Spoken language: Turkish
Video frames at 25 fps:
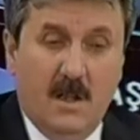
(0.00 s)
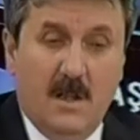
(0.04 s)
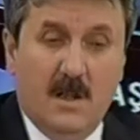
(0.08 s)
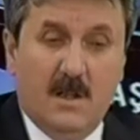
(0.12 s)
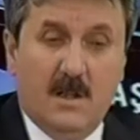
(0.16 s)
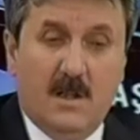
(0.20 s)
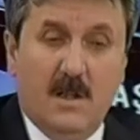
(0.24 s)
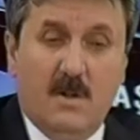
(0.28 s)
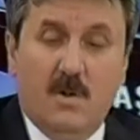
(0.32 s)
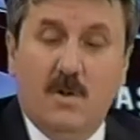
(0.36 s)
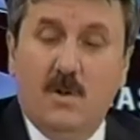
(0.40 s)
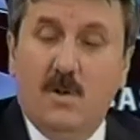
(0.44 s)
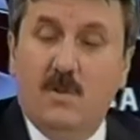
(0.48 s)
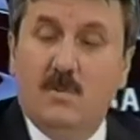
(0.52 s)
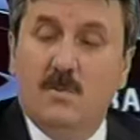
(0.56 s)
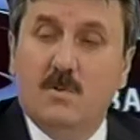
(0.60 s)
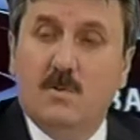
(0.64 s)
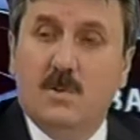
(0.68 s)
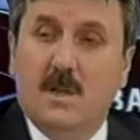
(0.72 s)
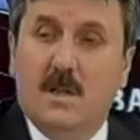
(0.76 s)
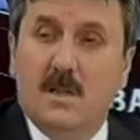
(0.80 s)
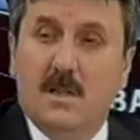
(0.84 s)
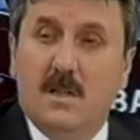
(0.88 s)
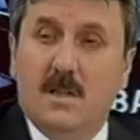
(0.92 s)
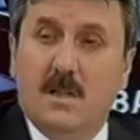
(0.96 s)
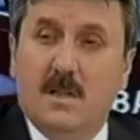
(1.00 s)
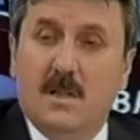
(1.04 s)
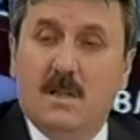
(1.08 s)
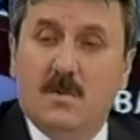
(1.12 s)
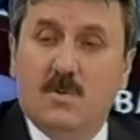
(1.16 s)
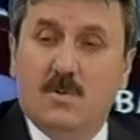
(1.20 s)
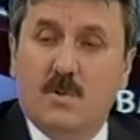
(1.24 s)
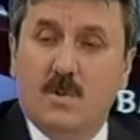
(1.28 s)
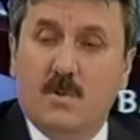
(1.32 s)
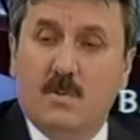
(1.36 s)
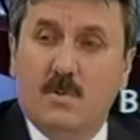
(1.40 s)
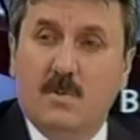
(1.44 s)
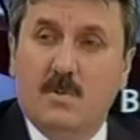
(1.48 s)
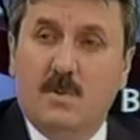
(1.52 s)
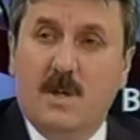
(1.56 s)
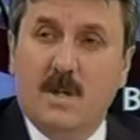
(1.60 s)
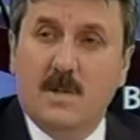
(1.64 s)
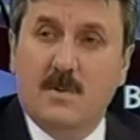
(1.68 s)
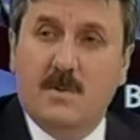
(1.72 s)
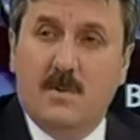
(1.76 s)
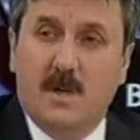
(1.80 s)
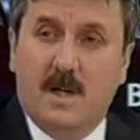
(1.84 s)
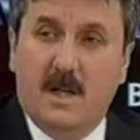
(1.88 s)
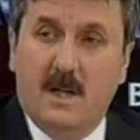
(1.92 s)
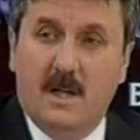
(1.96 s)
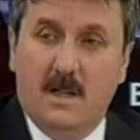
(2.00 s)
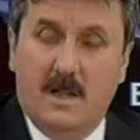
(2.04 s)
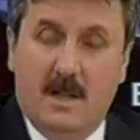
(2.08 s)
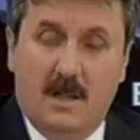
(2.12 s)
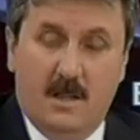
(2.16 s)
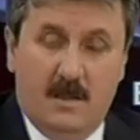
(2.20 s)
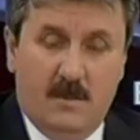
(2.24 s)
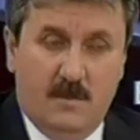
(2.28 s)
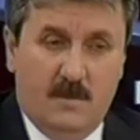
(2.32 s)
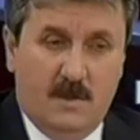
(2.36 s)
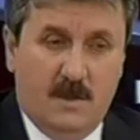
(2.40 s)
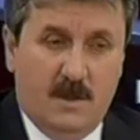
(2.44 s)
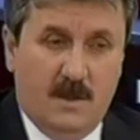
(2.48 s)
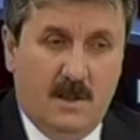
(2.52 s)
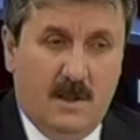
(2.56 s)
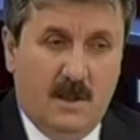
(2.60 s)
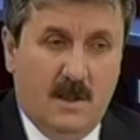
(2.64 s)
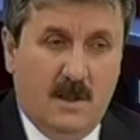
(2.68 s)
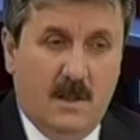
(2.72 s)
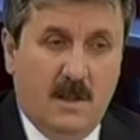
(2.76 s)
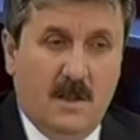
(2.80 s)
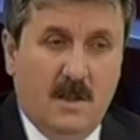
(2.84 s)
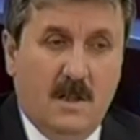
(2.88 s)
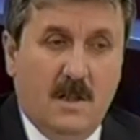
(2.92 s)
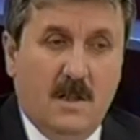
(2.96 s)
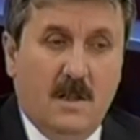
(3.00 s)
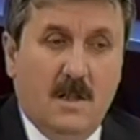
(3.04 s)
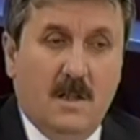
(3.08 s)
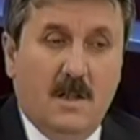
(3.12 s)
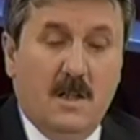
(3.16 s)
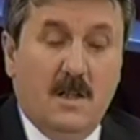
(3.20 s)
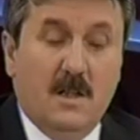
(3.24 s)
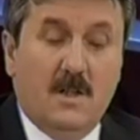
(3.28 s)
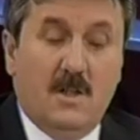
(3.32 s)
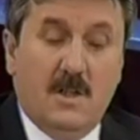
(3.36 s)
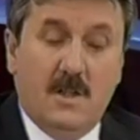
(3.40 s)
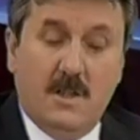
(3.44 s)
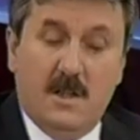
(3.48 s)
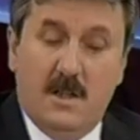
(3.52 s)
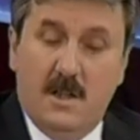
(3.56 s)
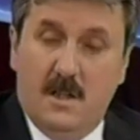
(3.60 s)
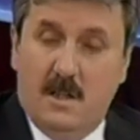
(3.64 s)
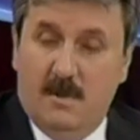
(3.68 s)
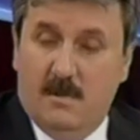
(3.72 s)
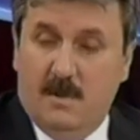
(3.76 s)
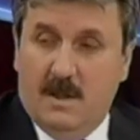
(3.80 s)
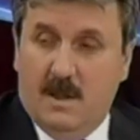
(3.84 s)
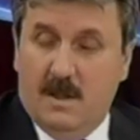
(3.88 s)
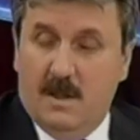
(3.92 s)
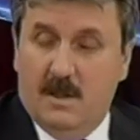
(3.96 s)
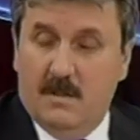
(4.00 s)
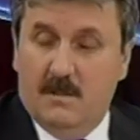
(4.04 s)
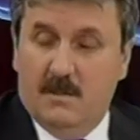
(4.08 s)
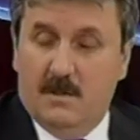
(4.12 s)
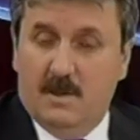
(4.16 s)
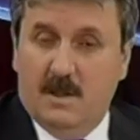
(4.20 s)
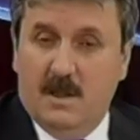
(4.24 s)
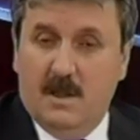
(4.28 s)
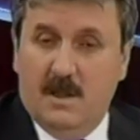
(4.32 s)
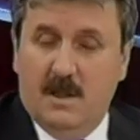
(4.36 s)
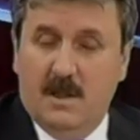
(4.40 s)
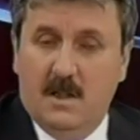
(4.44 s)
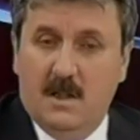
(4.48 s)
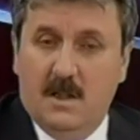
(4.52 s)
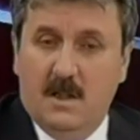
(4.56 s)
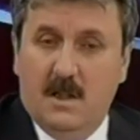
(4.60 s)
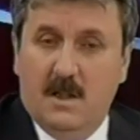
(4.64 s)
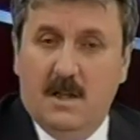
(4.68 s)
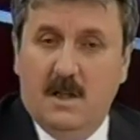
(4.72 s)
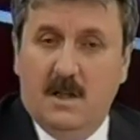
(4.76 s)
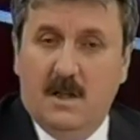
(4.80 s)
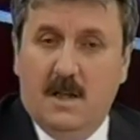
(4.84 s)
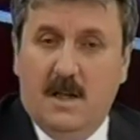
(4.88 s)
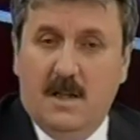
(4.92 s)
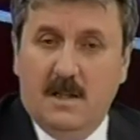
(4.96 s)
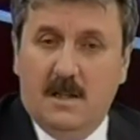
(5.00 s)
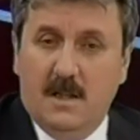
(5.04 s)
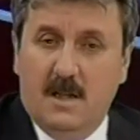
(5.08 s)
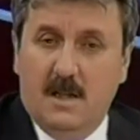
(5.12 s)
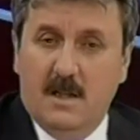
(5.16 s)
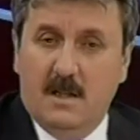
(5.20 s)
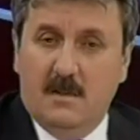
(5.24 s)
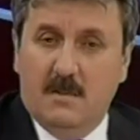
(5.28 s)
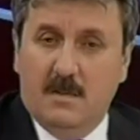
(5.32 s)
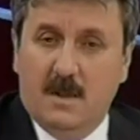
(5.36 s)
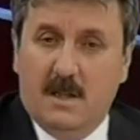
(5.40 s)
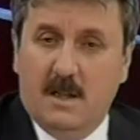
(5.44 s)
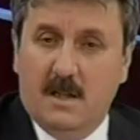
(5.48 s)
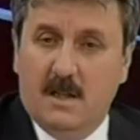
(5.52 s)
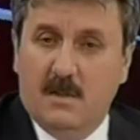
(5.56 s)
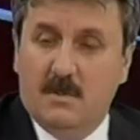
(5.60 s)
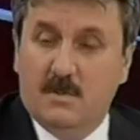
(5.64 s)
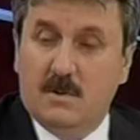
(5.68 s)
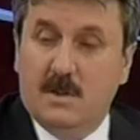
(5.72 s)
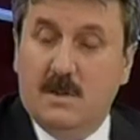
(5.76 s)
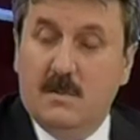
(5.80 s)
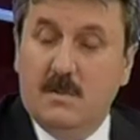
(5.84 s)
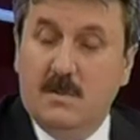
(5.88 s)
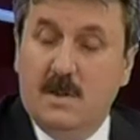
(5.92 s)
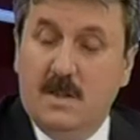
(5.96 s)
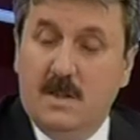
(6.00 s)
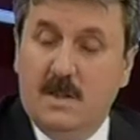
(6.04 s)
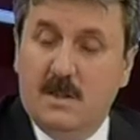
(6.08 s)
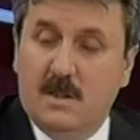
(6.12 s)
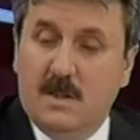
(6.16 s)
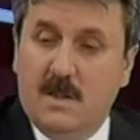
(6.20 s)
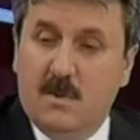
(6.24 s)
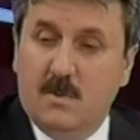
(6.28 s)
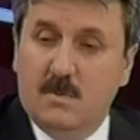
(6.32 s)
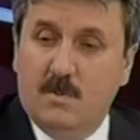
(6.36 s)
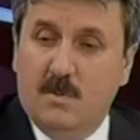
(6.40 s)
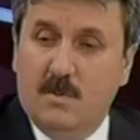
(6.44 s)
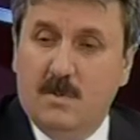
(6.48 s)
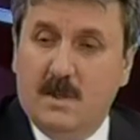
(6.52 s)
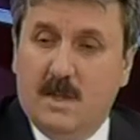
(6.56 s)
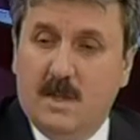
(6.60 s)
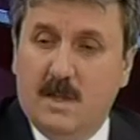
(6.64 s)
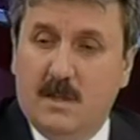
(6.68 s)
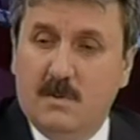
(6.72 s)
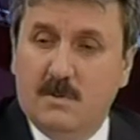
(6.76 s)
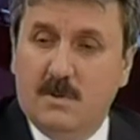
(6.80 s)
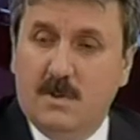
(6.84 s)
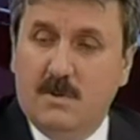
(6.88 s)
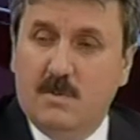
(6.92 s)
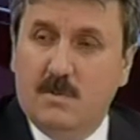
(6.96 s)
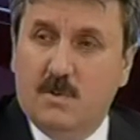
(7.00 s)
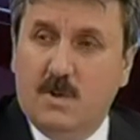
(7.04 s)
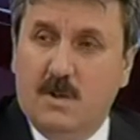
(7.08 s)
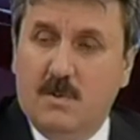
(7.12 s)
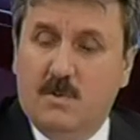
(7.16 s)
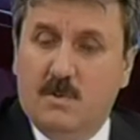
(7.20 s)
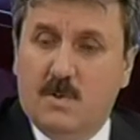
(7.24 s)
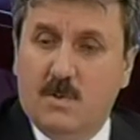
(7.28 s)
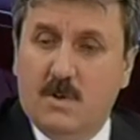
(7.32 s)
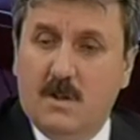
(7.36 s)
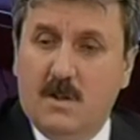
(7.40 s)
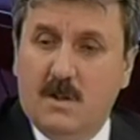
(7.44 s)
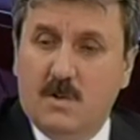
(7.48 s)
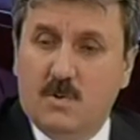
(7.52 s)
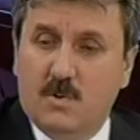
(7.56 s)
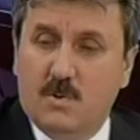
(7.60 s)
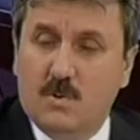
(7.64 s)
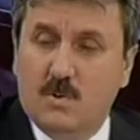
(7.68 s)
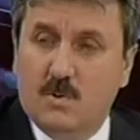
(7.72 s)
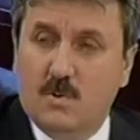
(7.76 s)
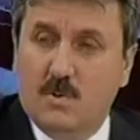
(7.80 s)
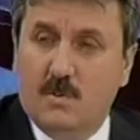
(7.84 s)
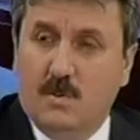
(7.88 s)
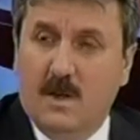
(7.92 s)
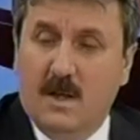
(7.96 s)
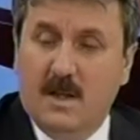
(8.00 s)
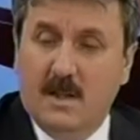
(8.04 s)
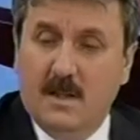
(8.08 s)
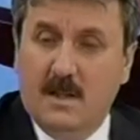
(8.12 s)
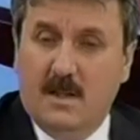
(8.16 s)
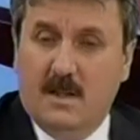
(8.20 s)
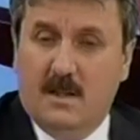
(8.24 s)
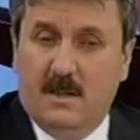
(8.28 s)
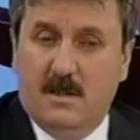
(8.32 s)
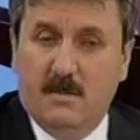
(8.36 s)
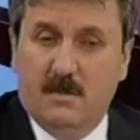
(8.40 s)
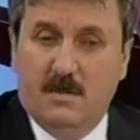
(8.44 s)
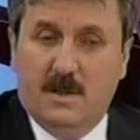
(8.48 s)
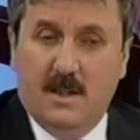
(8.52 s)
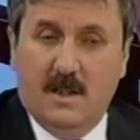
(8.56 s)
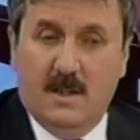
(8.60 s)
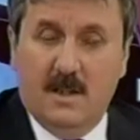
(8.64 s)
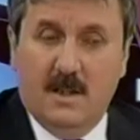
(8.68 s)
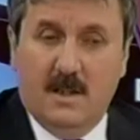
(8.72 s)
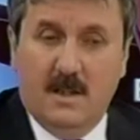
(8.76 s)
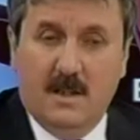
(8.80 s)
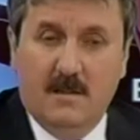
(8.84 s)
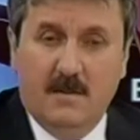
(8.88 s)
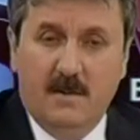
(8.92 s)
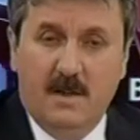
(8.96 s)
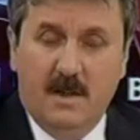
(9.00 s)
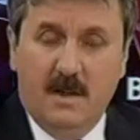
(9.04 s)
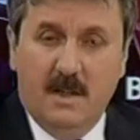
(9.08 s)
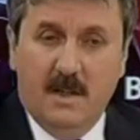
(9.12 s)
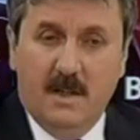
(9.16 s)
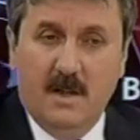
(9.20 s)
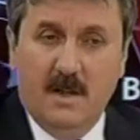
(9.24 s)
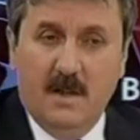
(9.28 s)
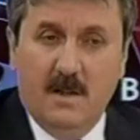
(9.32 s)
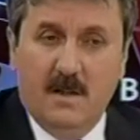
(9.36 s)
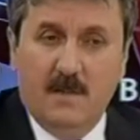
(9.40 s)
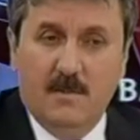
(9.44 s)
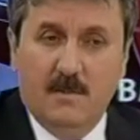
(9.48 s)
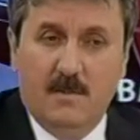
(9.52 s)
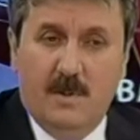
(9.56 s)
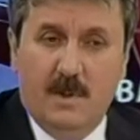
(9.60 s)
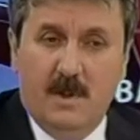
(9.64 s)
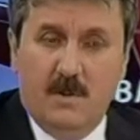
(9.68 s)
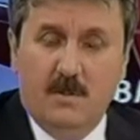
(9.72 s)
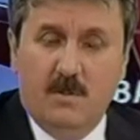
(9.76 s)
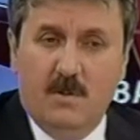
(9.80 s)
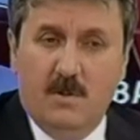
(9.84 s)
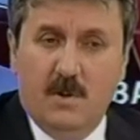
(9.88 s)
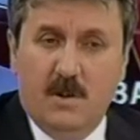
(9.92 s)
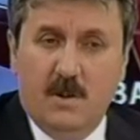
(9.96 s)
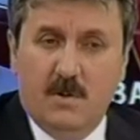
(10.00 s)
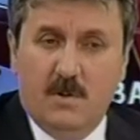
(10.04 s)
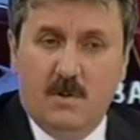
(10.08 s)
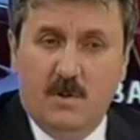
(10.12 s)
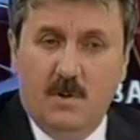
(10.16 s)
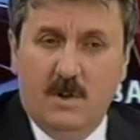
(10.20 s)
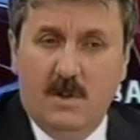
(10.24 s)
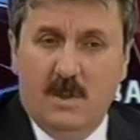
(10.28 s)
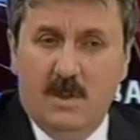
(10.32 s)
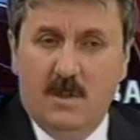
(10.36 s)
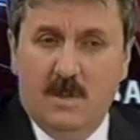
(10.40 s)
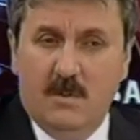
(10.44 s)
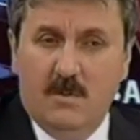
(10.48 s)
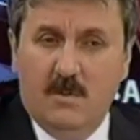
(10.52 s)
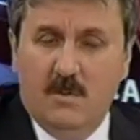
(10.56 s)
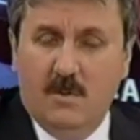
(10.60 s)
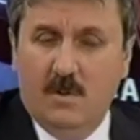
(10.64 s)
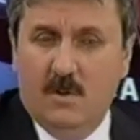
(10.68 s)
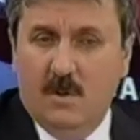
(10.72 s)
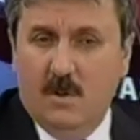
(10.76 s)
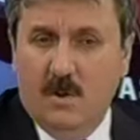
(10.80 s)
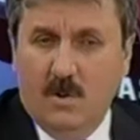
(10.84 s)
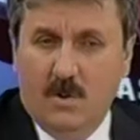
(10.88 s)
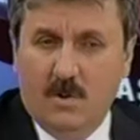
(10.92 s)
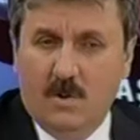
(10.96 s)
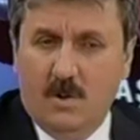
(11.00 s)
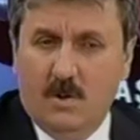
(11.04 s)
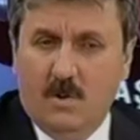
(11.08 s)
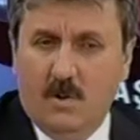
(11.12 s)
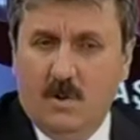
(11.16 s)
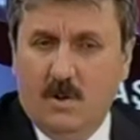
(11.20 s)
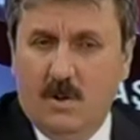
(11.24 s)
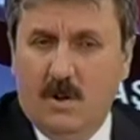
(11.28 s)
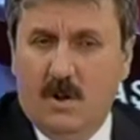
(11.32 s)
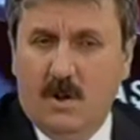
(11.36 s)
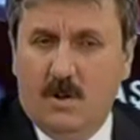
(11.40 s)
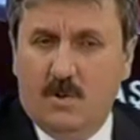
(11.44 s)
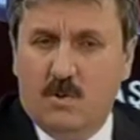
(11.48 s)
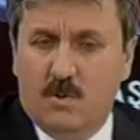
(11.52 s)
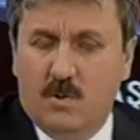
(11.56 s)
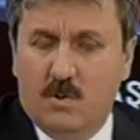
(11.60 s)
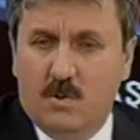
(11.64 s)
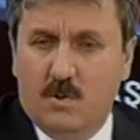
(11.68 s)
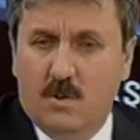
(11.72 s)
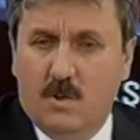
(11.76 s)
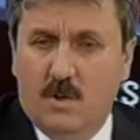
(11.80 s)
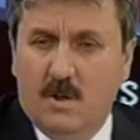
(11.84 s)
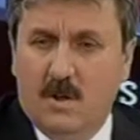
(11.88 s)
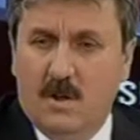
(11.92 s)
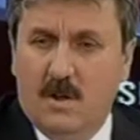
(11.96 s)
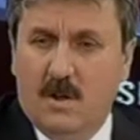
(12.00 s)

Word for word: Terörle mücadeleden sorumlu Başbakan Yardımcısına, İçişleri Bakanımıza, e, Adalet Bakanımıza, Milli Savunma Bakanımıza bu raporları sundum. Anlattım kendilerine ve benim orada söylediğim özet olarak şuydu.